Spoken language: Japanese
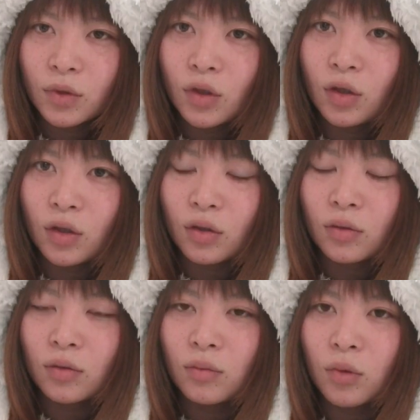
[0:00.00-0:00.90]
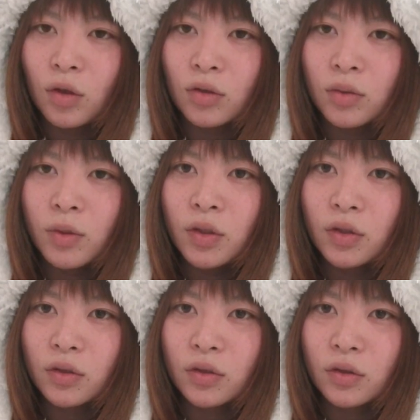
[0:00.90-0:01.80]
で、まあ、椿さ
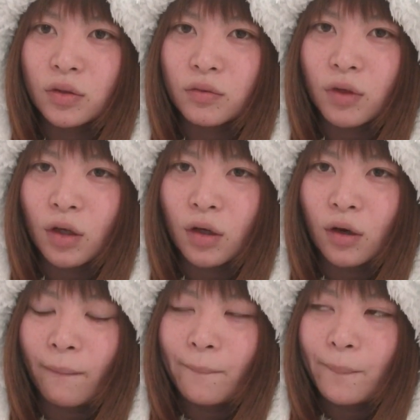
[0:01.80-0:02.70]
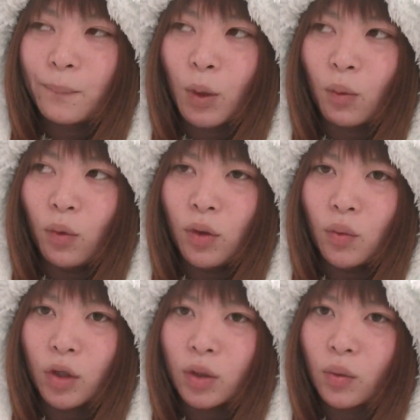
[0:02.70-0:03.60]
んは、まあ、声
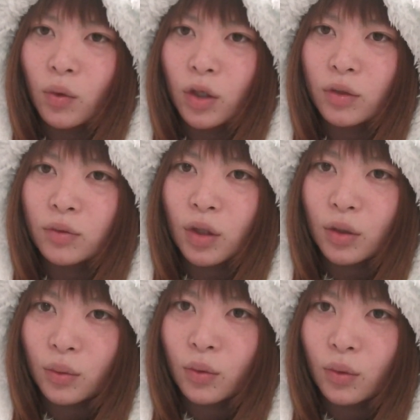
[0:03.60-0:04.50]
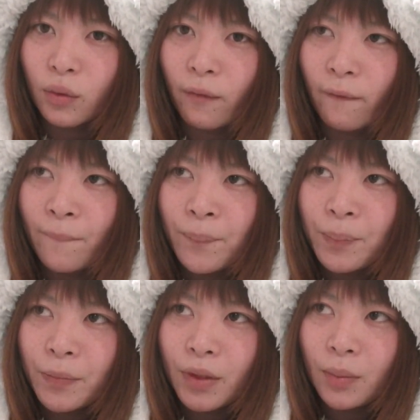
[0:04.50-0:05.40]
は聞こえるけど、
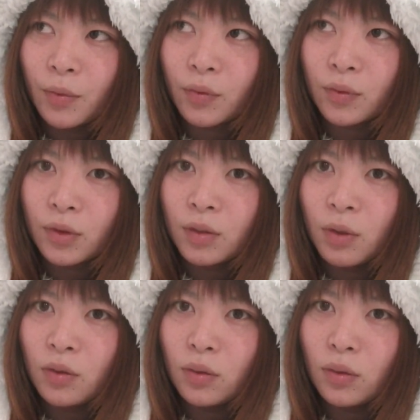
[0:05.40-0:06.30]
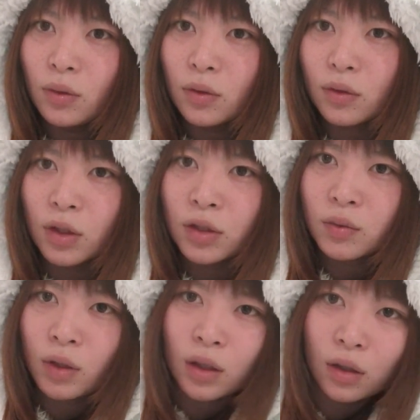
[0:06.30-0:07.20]
でも今んとこ私
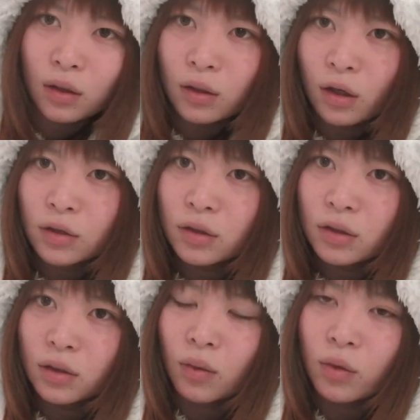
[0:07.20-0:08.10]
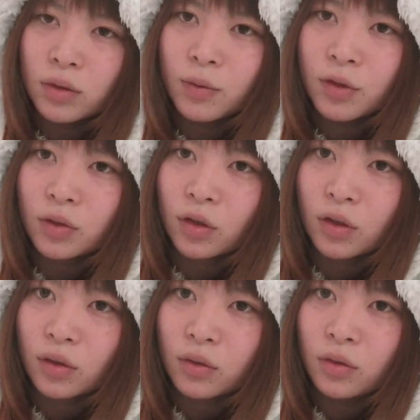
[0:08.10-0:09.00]
ははっきり「あこれ椿ちゃん
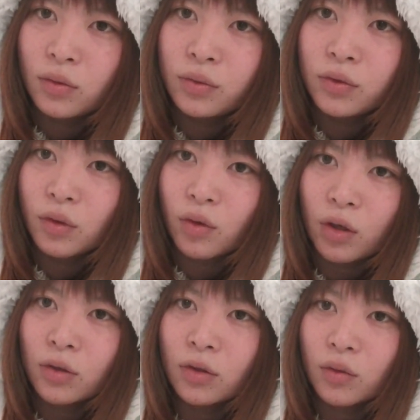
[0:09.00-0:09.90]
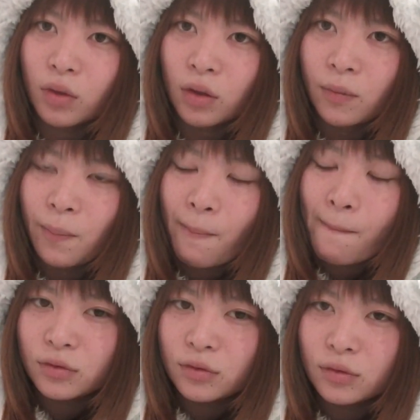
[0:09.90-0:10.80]
だ」っていうふうには分かんないよ
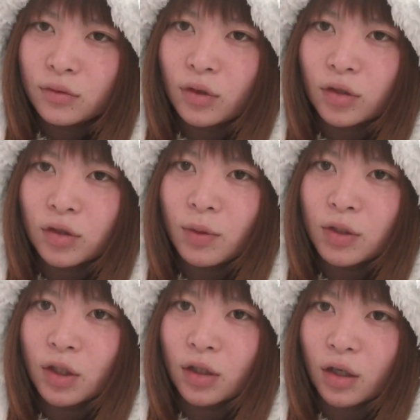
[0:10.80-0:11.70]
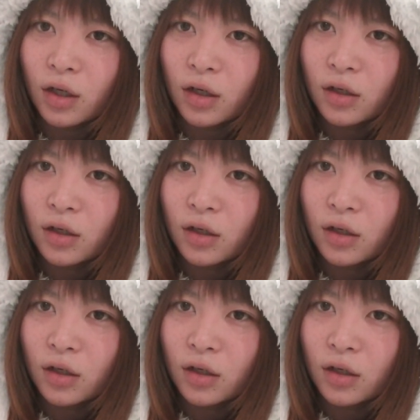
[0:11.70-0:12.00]
ね。っていうか椿ちゃんが